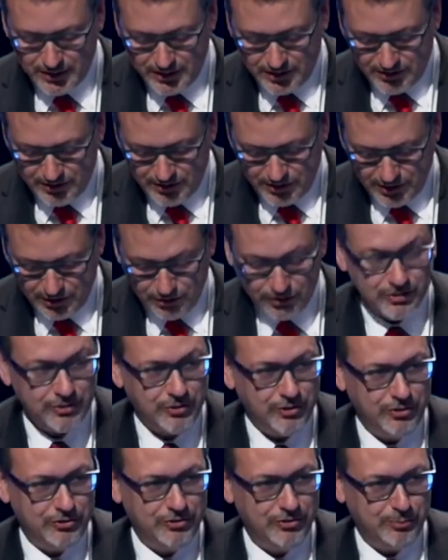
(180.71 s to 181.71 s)
si
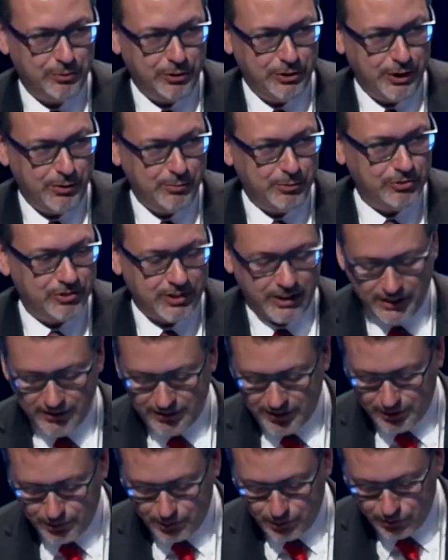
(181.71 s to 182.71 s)
nos pondremos
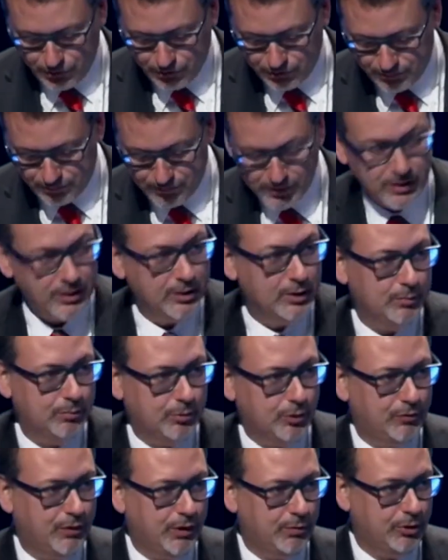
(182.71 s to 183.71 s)
caras a todos,
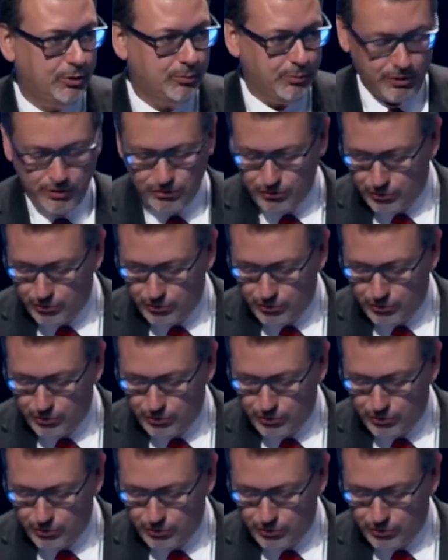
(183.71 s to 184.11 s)
por favor, podéis